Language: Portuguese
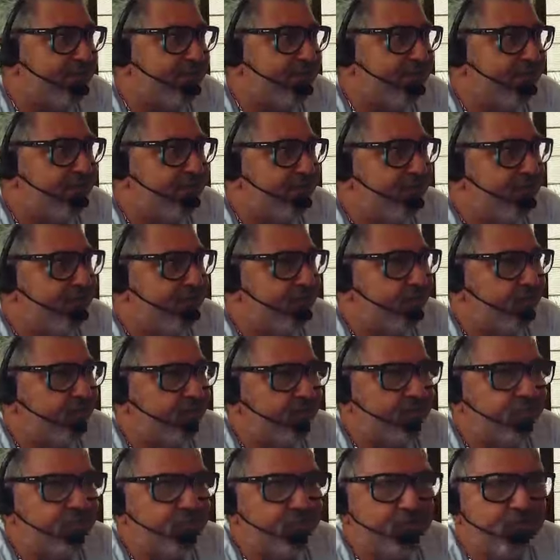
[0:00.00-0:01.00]
Né?
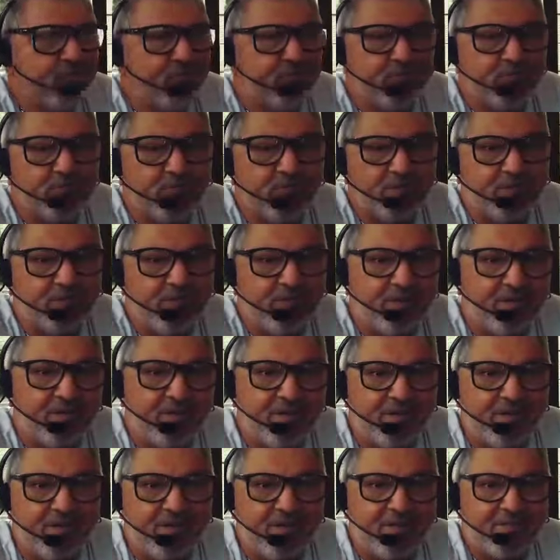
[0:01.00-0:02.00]
Hoje eu estou aqui em
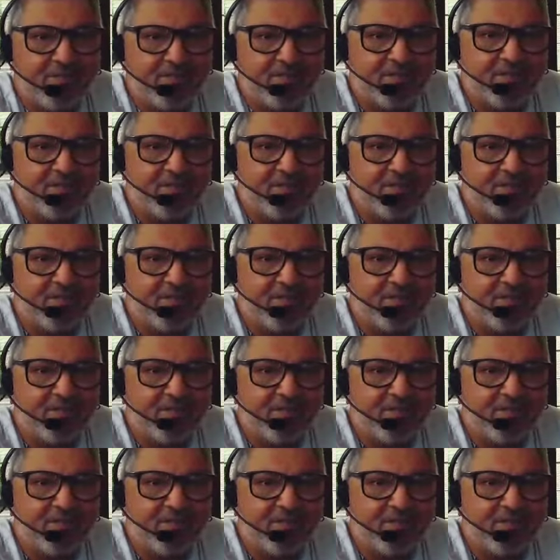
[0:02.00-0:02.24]
Aquirais,